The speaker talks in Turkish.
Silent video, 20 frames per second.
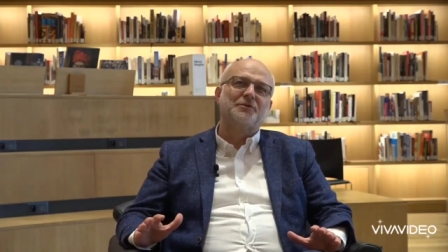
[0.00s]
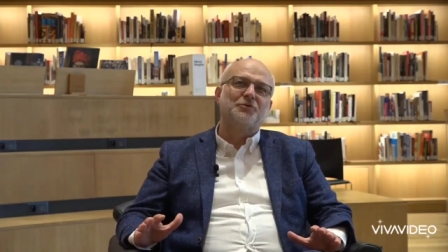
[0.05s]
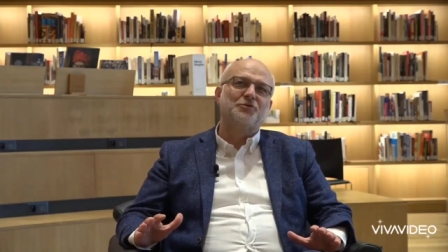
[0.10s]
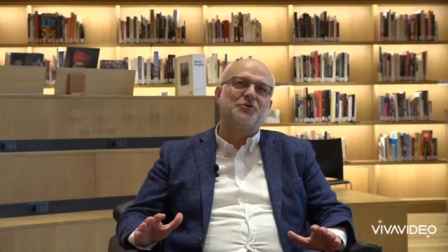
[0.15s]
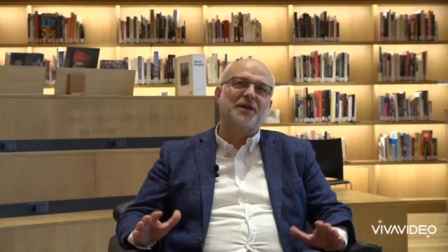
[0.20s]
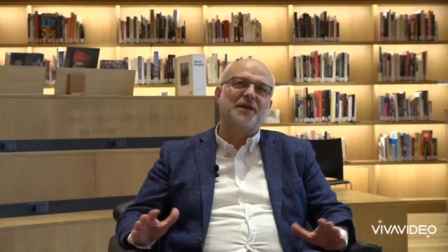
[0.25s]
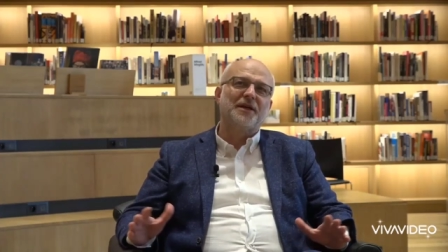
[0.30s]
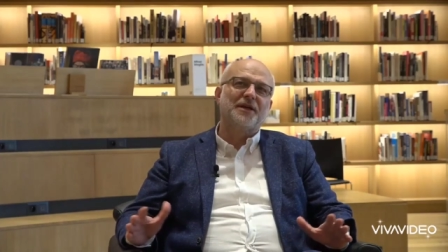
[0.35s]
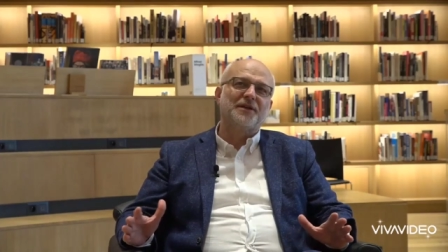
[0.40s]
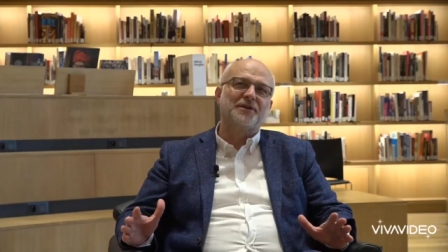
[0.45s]

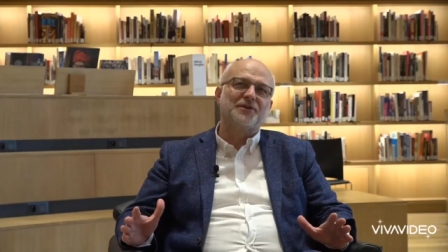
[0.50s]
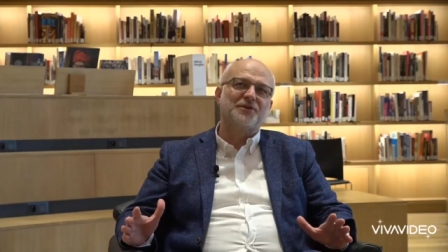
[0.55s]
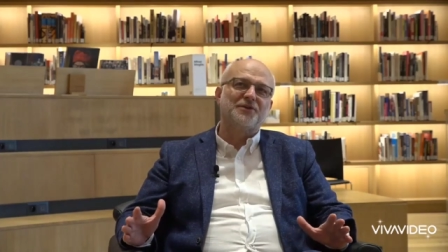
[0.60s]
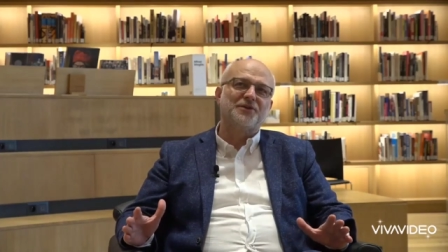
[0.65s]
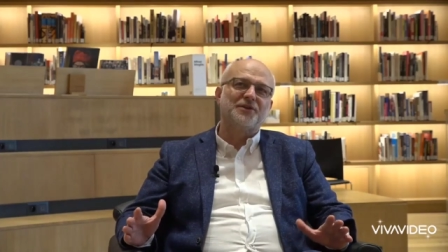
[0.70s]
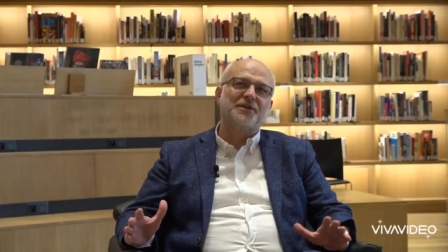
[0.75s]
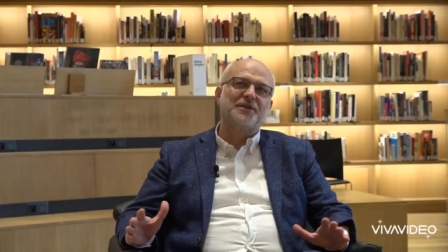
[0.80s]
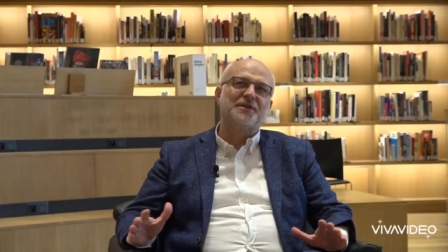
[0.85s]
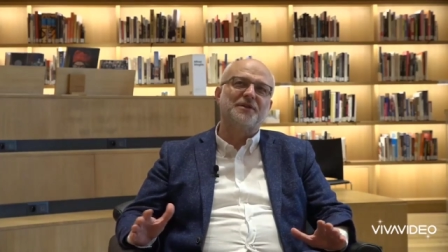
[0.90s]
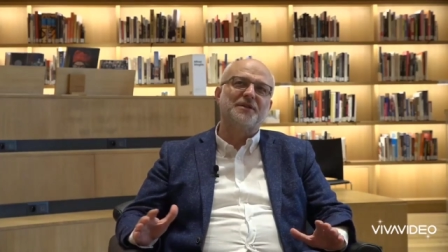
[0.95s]
Yüce
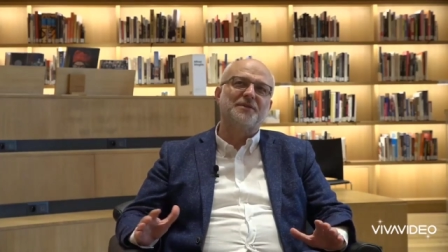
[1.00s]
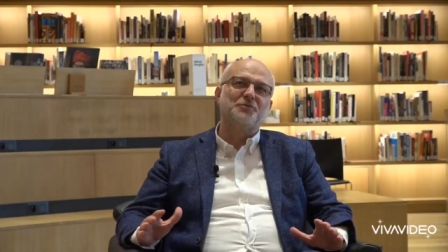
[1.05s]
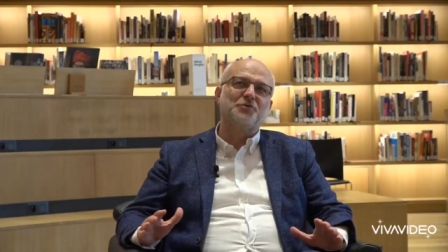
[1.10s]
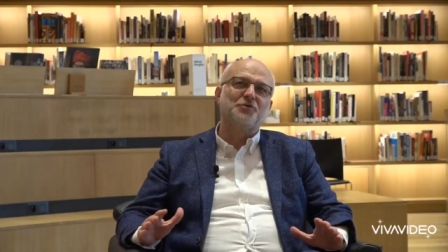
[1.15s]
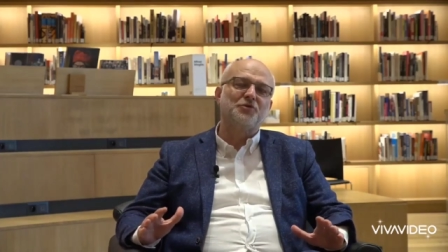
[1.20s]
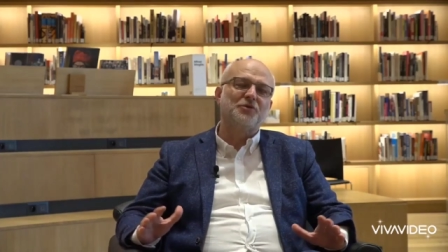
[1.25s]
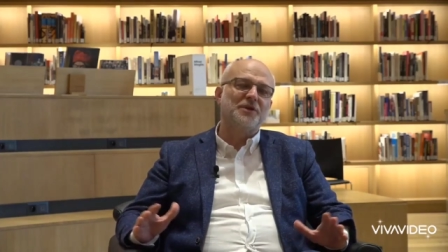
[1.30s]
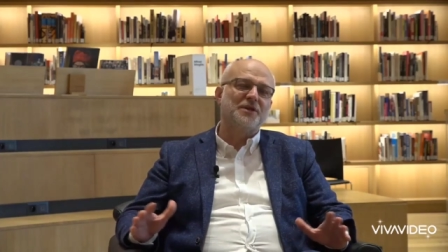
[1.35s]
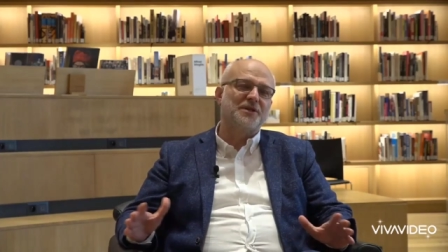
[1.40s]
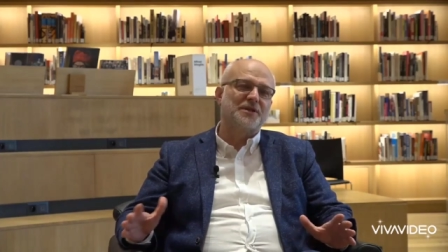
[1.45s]
Yaratıcı'nın
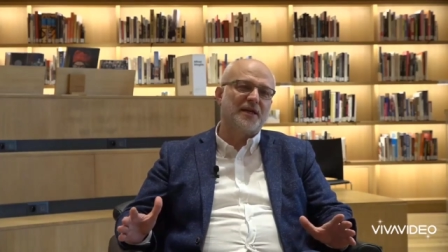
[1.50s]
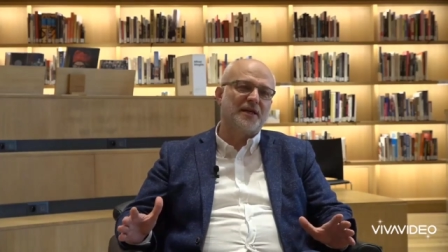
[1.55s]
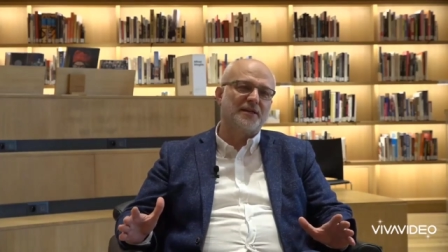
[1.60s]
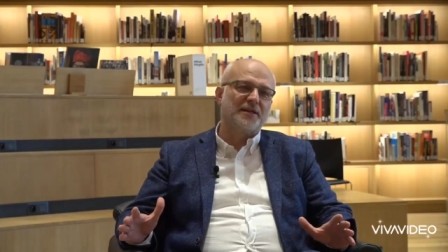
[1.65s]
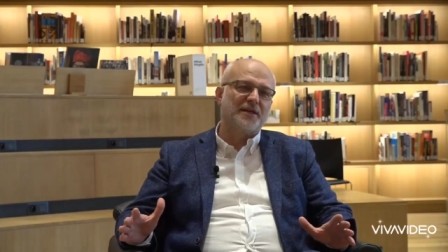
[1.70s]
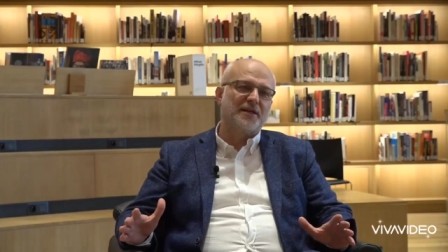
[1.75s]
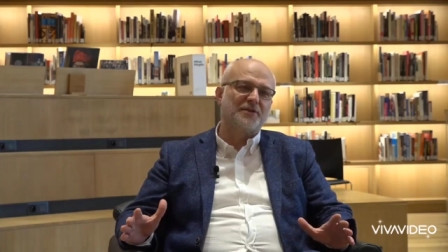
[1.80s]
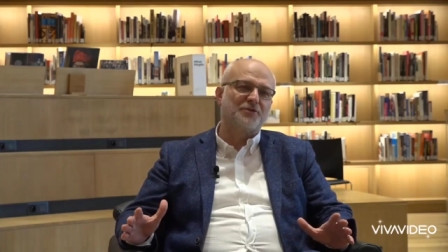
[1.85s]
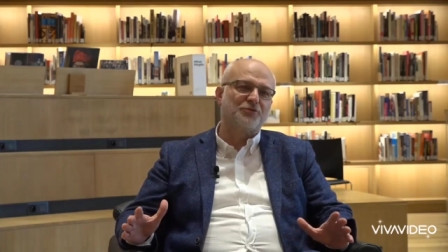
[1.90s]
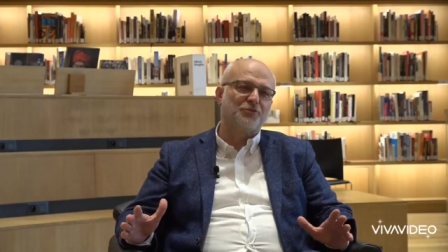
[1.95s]
bütün
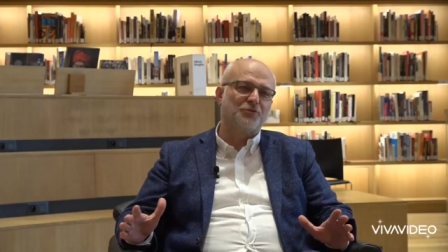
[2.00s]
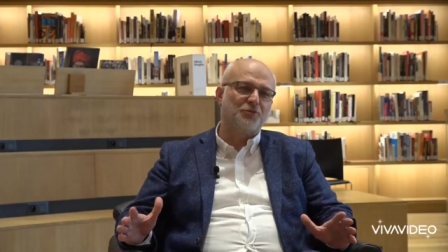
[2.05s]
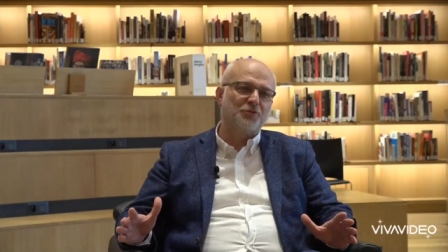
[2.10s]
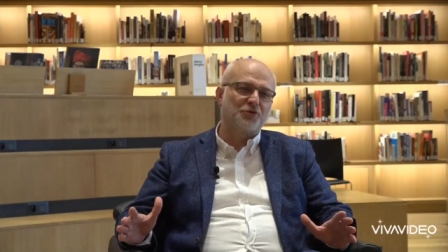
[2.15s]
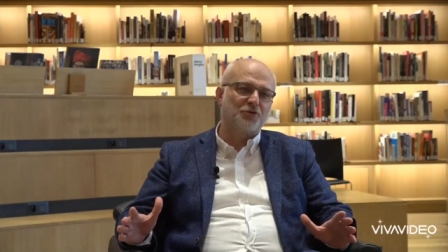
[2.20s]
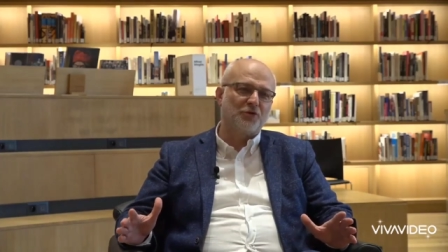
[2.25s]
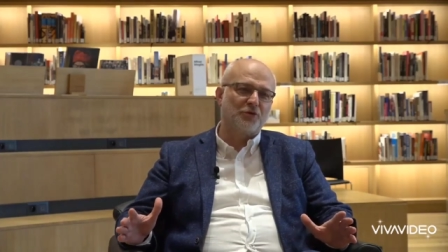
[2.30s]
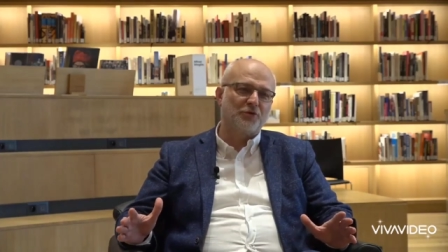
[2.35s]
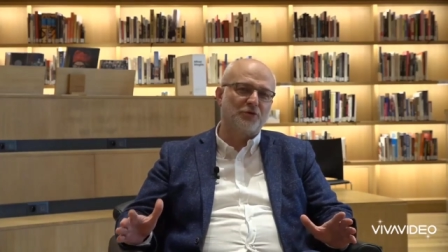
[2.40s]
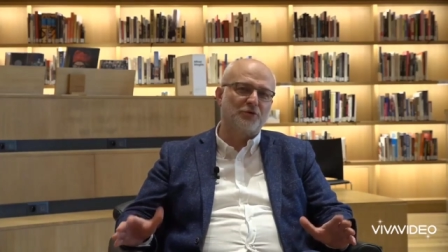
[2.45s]
insanlığa
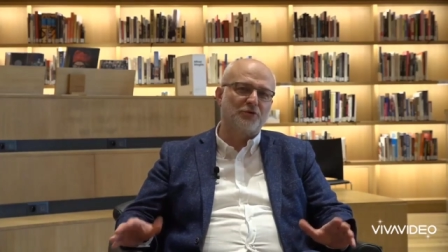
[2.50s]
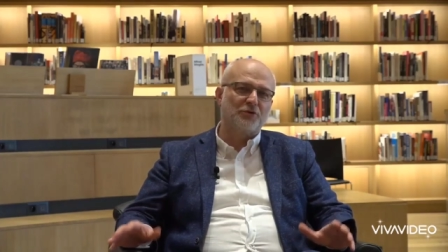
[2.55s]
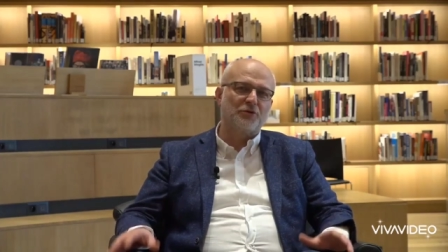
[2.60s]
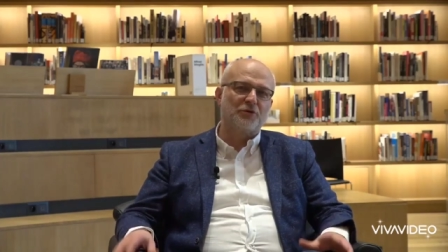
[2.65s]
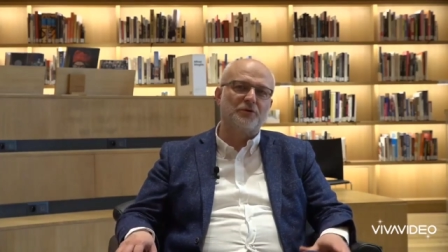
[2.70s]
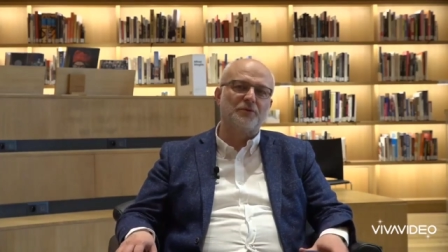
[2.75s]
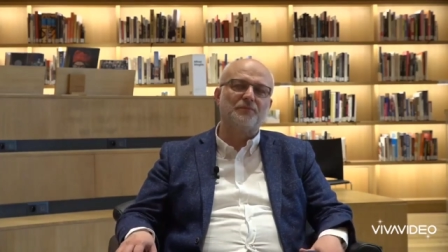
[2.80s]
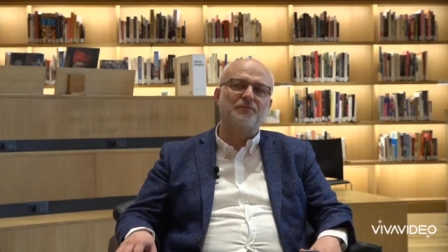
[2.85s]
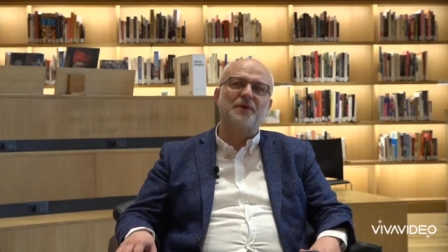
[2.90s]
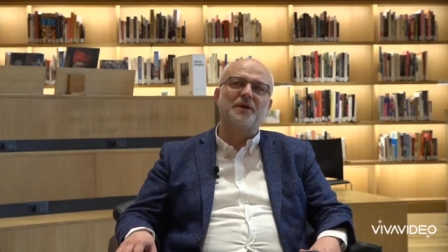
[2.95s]
sunmuş
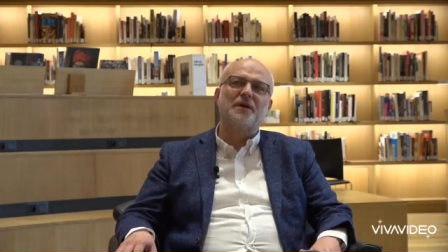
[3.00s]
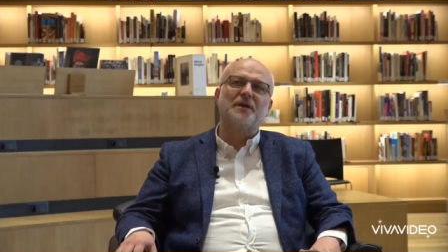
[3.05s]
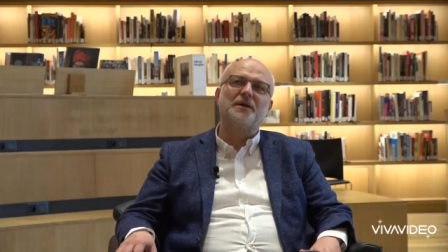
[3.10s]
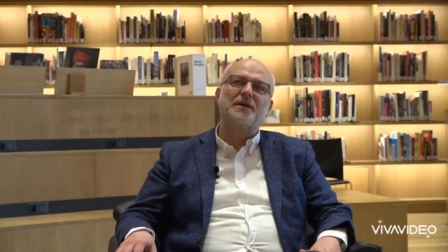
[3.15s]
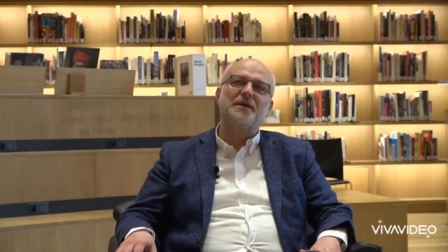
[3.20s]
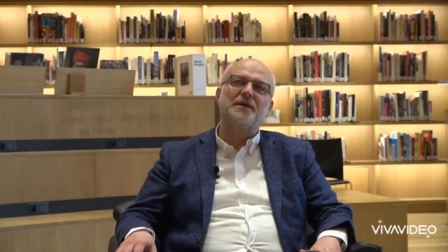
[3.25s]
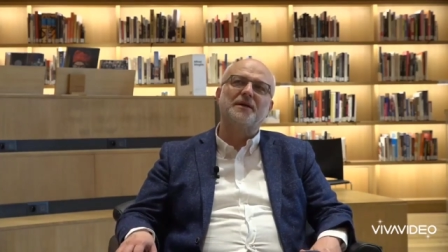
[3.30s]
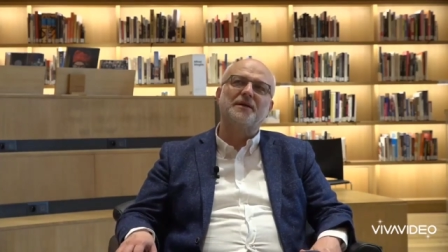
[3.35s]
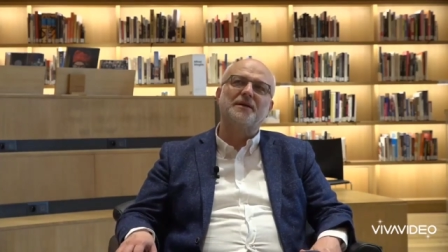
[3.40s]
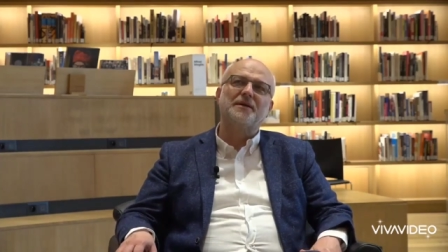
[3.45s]
olduğu
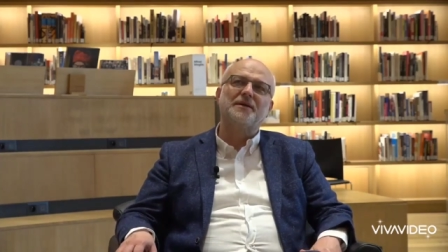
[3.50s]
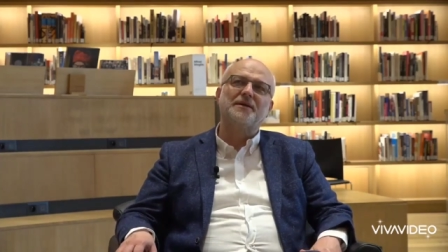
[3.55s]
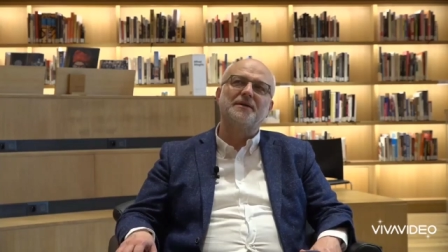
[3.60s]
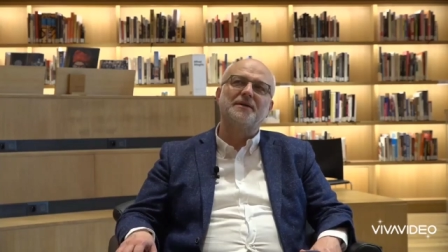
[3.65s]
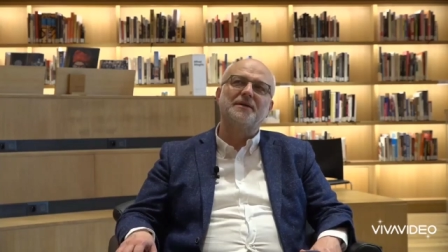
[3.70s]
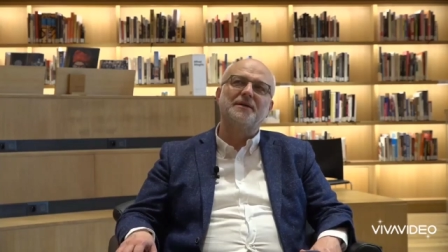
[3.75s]
e,